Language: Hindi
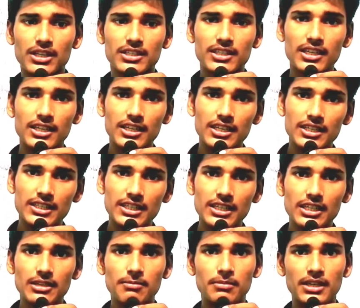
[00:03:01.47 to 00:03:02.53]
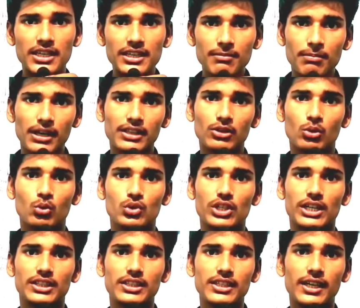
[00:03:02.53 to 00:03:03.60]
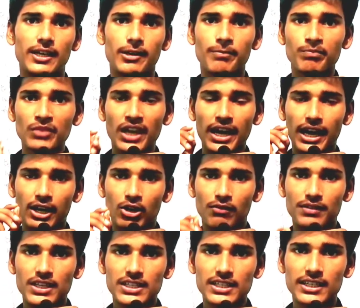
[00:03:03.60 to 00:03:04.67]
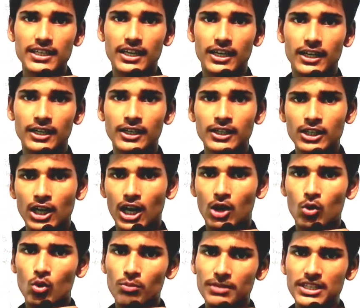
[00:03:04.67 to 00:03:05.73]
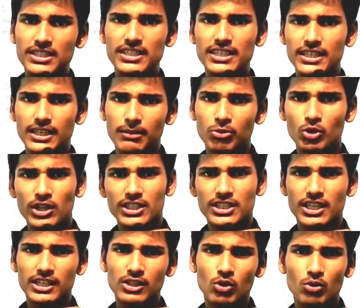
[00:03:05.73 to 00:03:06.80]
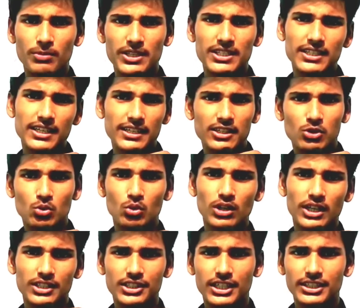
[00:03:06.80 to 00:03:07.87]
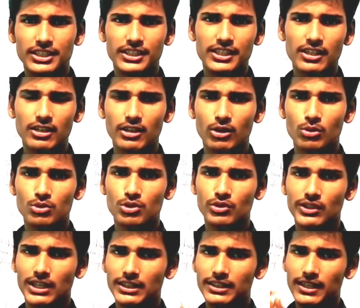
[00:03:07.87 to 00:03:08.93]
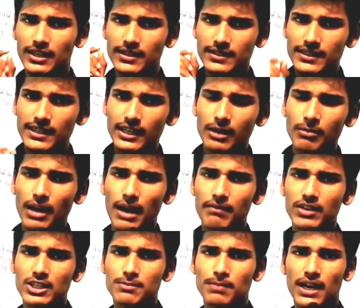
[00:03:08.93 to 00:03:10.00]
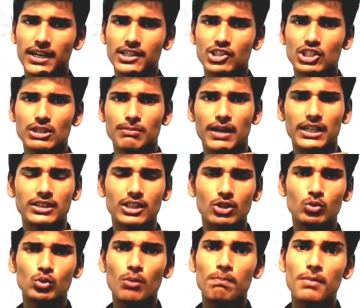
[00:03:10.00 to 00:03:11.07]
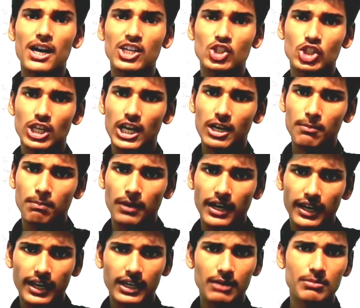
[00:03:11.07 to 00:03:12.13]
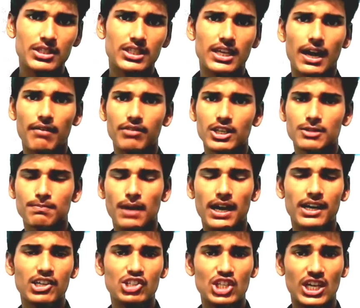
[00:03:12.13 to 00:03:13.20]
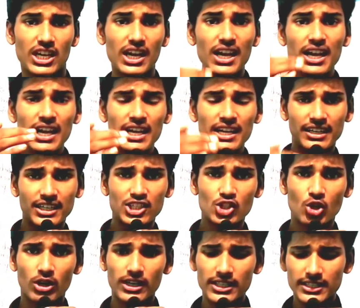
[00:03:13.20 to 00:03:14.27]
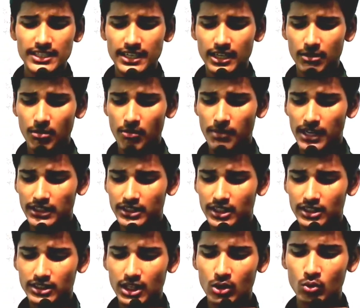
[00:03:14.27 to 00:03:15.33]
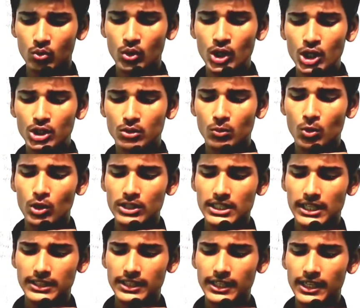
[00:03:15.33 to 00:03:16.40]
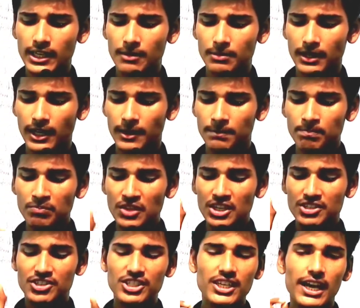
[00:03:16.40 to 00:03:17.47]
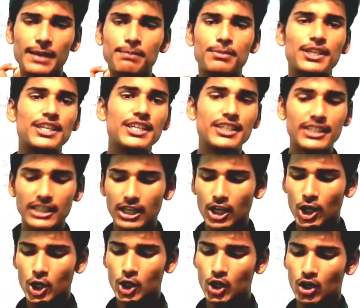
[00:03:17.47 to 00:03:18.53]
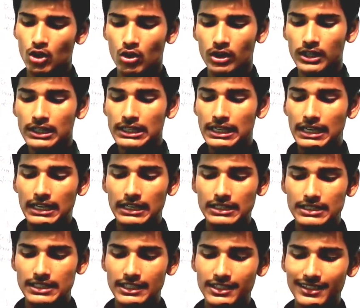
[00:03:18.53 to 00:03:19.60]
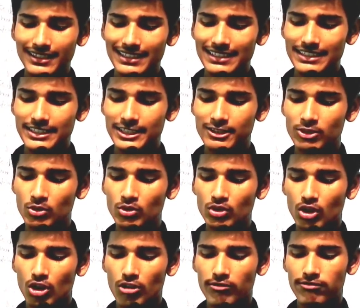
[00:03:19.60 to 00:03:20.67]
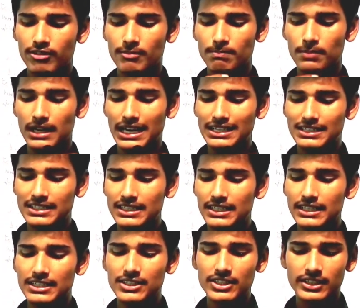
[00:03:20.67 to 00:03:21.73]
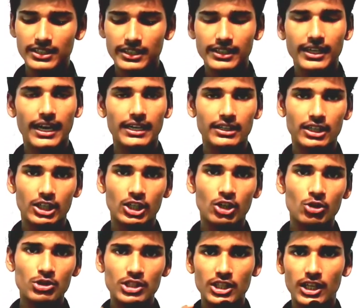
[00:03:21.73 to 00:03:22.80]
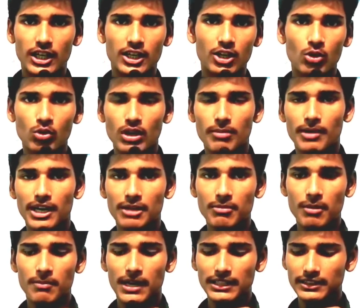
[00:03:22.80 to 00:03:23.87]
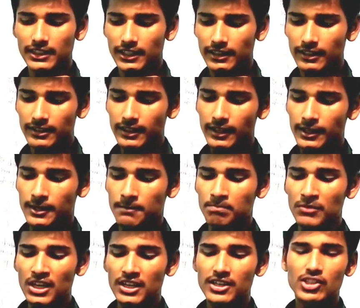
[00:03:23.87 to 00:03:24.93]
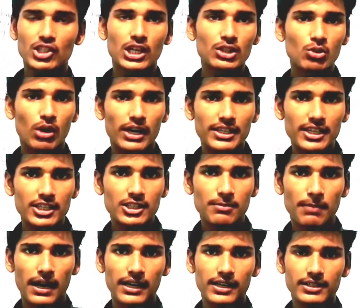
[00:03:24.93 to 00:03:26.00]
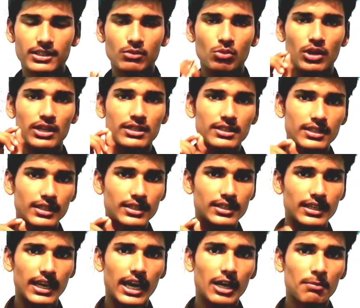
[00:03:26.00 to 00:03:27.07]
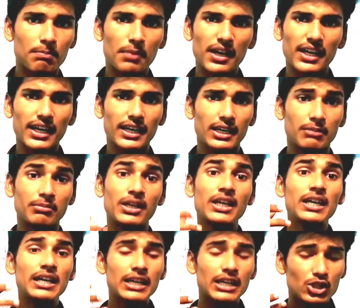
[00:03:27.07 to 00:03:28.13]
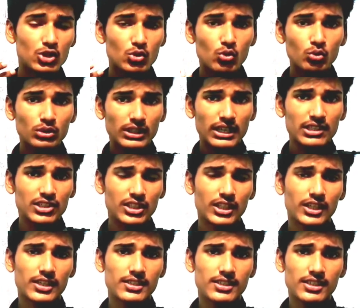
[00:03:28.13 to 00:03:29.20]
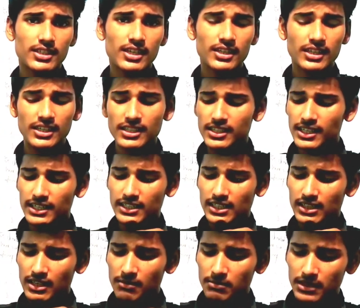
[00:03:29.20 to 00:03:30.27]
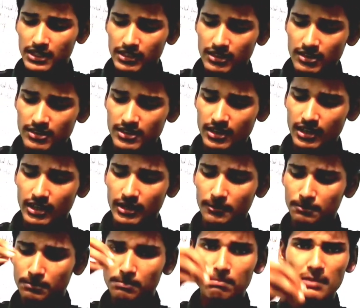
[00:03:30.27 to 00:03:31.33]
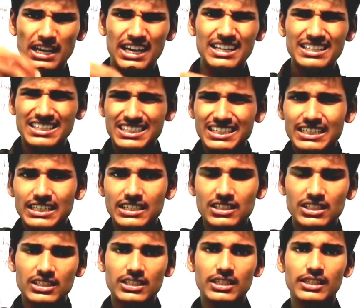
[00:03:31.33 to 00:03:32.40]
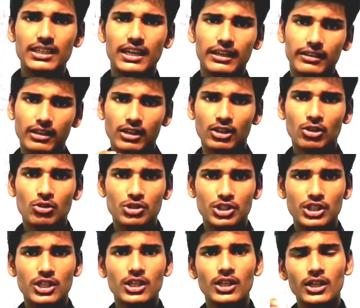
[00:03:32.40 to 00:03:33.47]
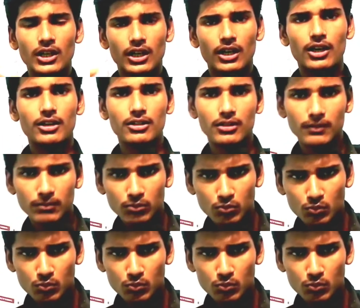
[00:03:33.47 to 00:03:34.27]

पे इसकी ई सी ई भी बंद हो जाती है एंड ऑब्वियसली ओ बी सी ई डब्ल्यू एस के लिए ओ बी सी के लिए सोलह हज़ार तक ये क्लोज़ हो जाती है इसकी अगर मैं एवरेज पैकेज की बात करूँ तो पाँच लाख पर एन एम इसकी एवरेज पैकेज है नेक्स्ट कॉलेज की अगर मैं बात करता हूँ तो वो जाता है अपना सी आई पी ई टी लखनऊ सेंट्रल इंस्टीट्यूट ऑफ प्लास्टिक इंजीनियरिंग एंड टेक्नोलॉजी लखनऊ के बारे में बात कर लेते हैं इसका जो हाईएस्ट पैकेज है वो है सिक्स लाख पर एनम इसको उतना ज़्यादा कंसिडर नहीं किया जाता है बिकॉज प्लास्टिक इंजीनियरिंग एंड टेक्नोलॉजी और